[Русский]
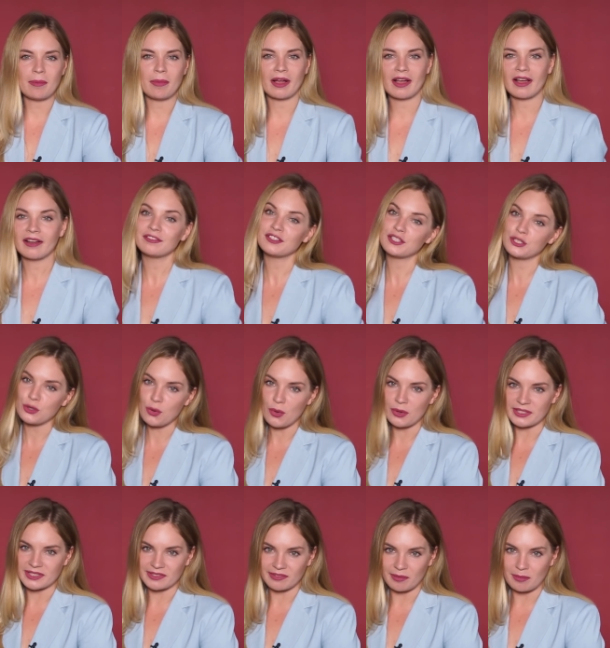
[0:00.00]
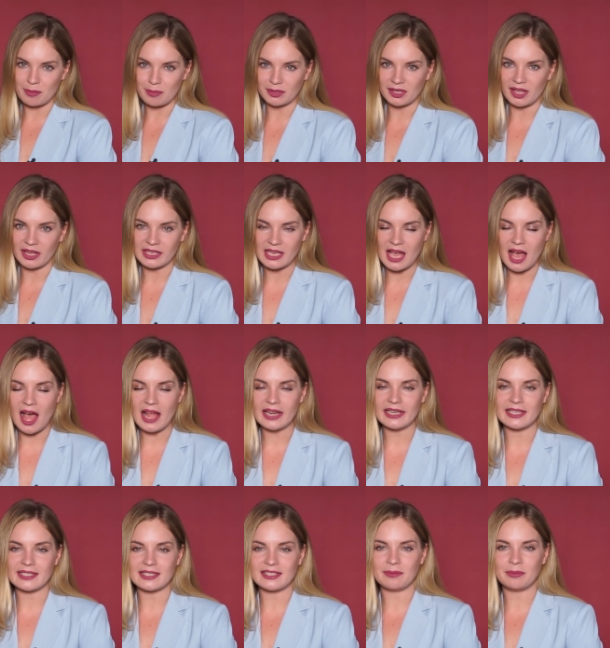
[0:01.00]
пока все. С вами была я,
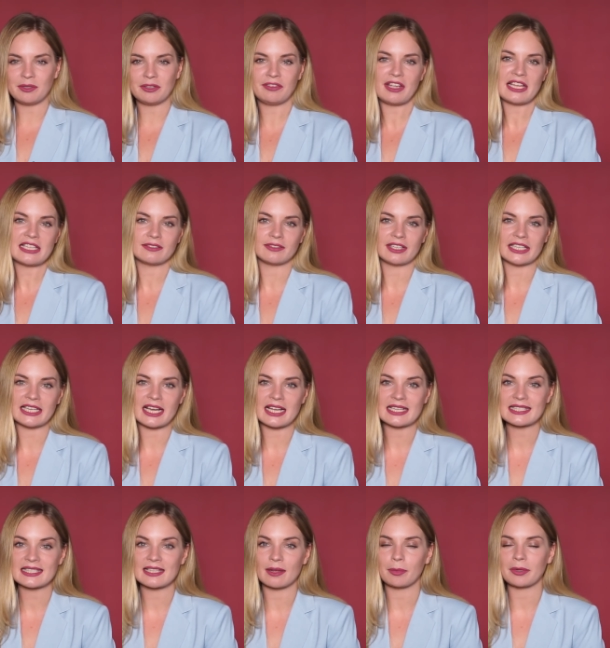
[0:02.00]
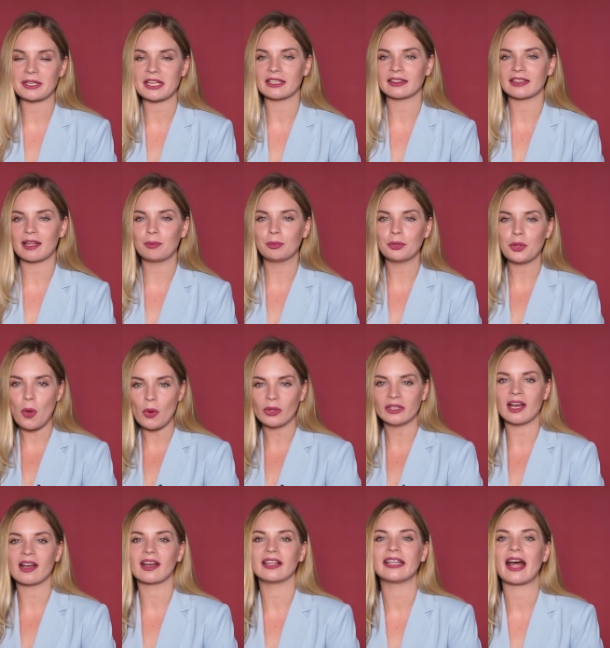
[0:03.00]
Олеся Медведева. Ясно, понятно, блог
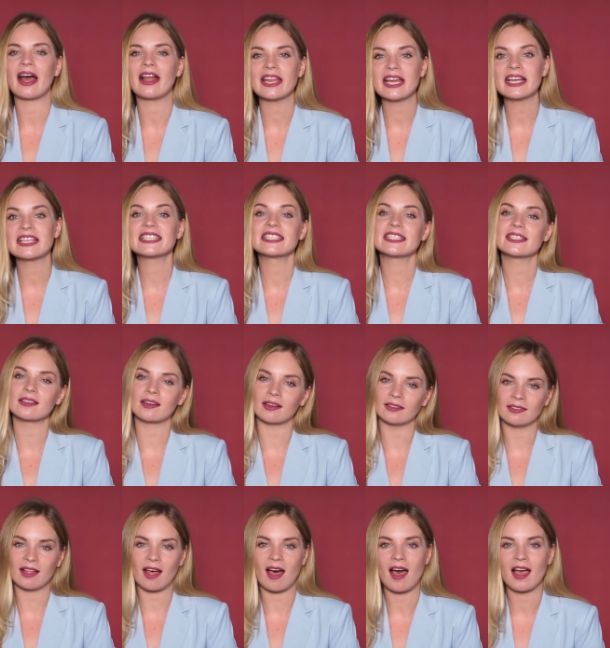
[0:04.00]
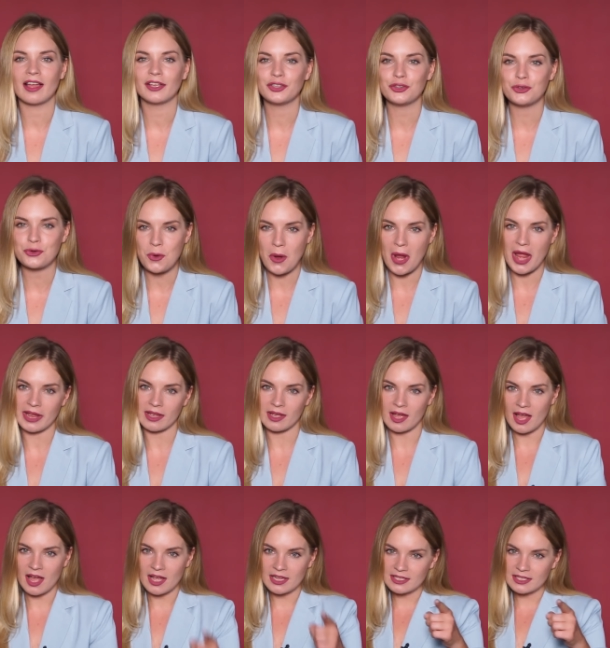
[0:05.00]
на канале Страна UA.